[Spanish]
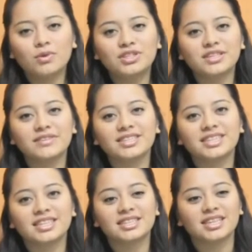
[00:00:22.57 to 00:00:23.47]
Muchas
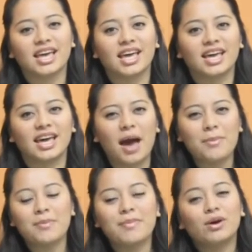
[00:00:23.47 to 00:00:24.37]
veces, eh,
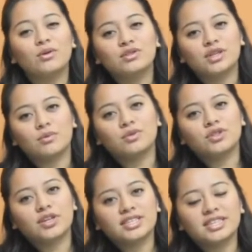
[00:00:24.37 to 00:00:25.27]
a mí me gusta
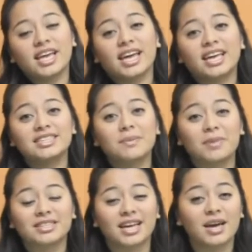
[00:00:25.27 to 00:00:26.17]
mucho este, este
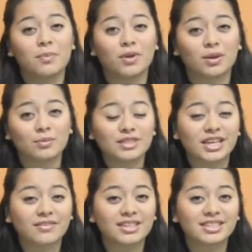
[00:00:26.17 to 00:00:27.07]
pasaje porque
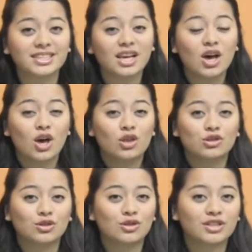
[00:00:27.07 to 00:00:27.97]
muchas veces
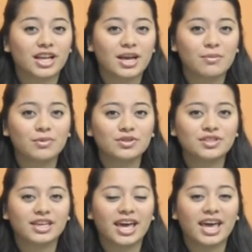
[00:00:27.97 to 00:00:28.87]
nosotros
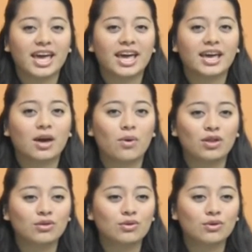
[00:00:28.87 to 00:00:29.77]
creemos que,
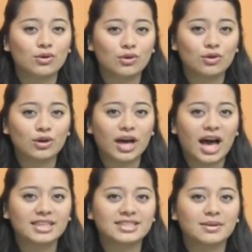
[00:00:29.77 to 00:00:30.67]
cuando
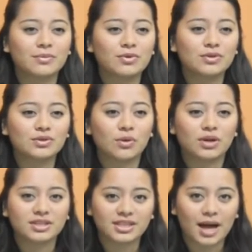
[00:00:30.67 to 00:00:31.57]
hacemos
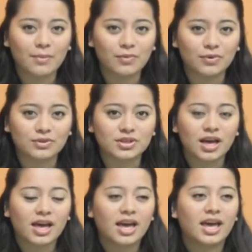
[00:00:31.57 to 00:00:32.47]
o estamos,
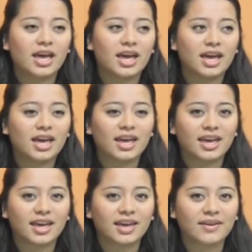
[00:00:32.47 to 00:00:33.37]

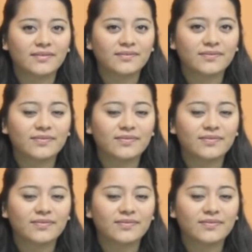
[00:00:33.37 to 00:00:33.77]
eh,